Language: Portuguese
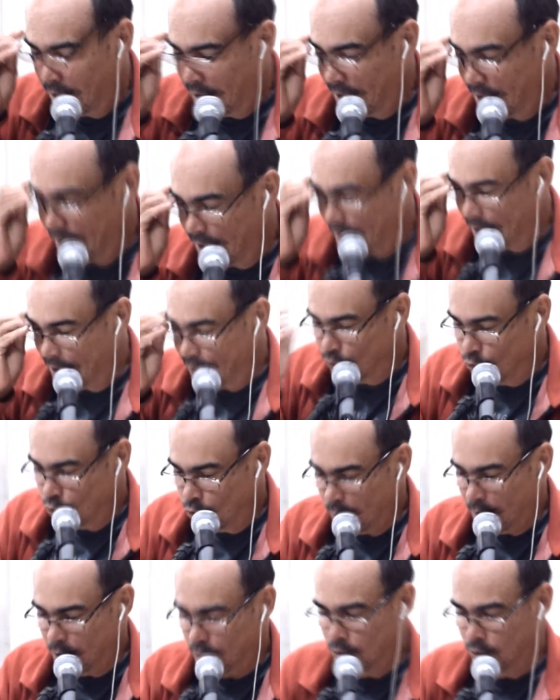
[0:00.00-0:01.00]
É,
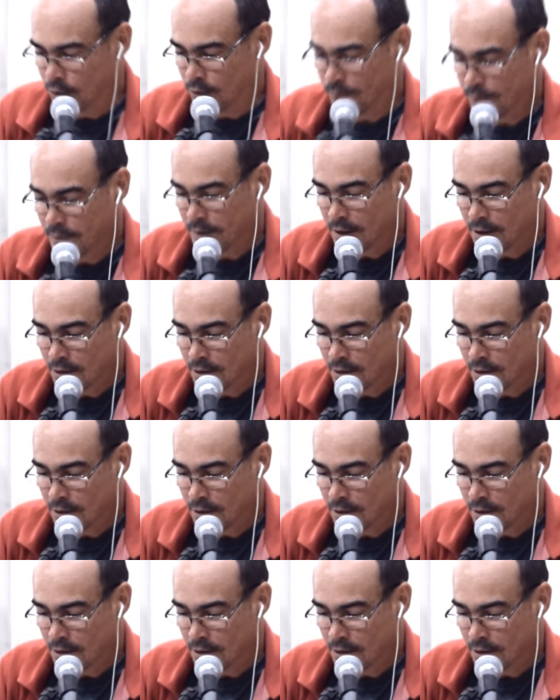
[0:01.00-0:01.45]
número